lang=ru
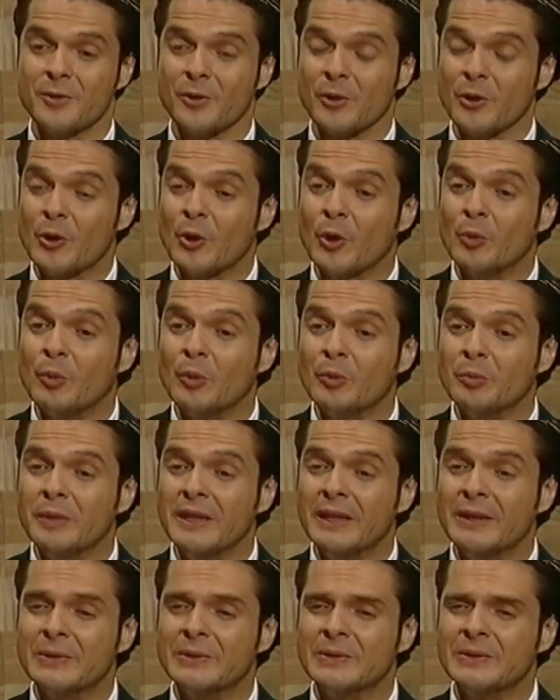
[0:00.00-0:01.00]
словно
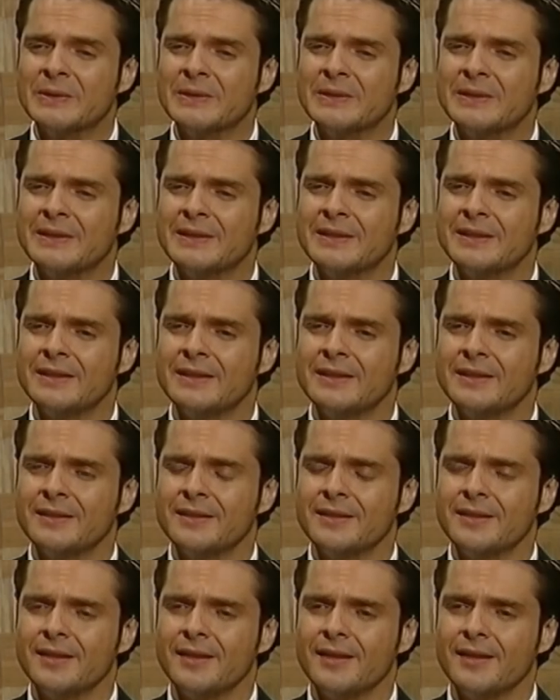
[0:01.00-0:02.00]
повязка упала с моих
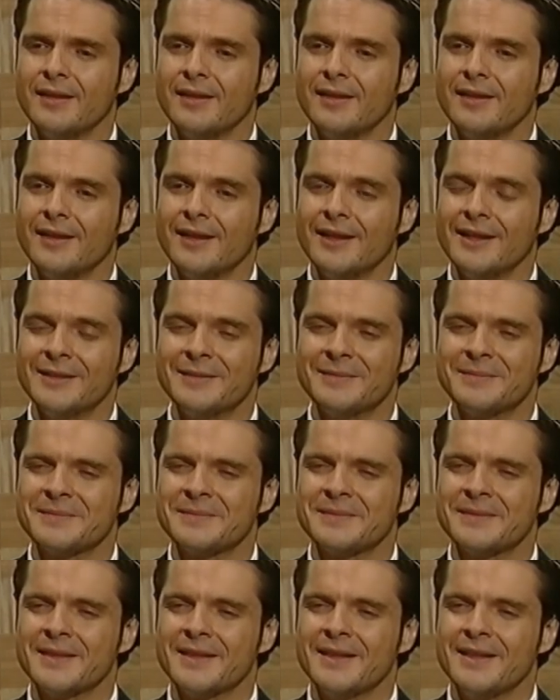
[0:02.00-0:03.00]
глаз.
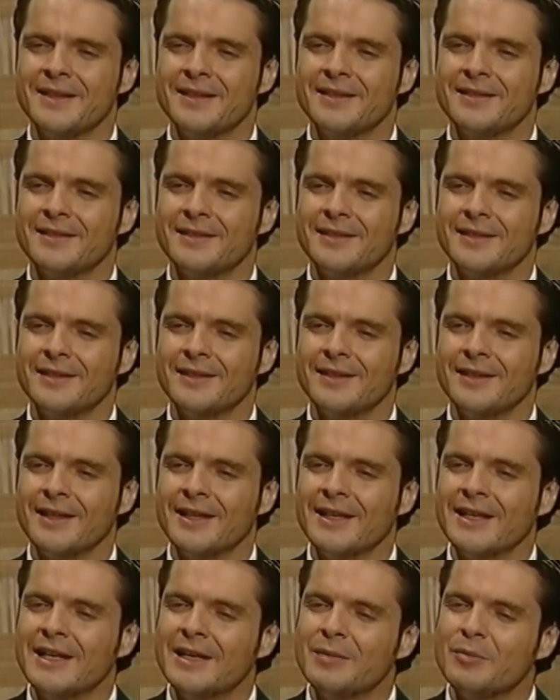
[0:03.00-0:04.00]
Это та
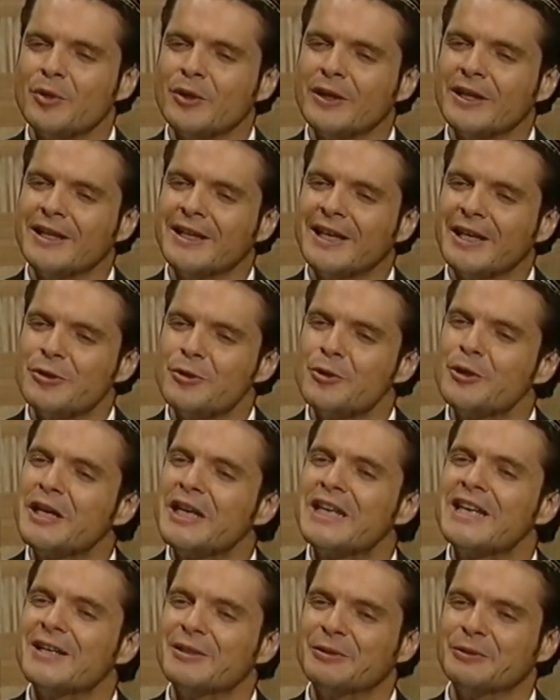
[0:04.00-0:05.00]
женщина, которую я
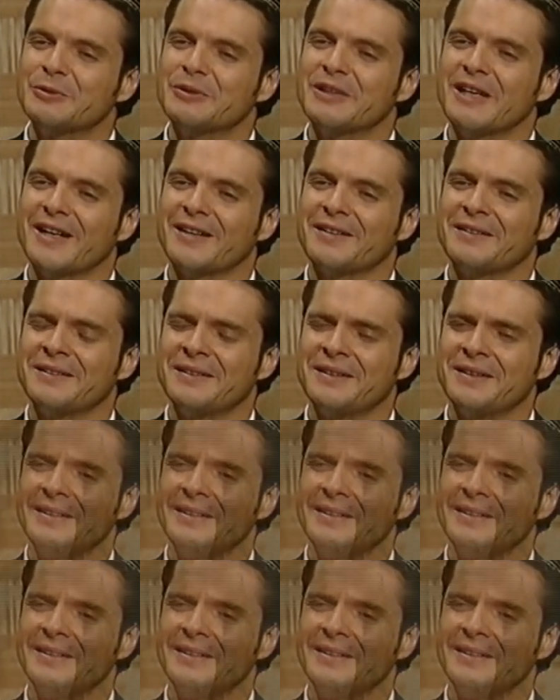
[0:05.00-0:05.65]
хотел найти.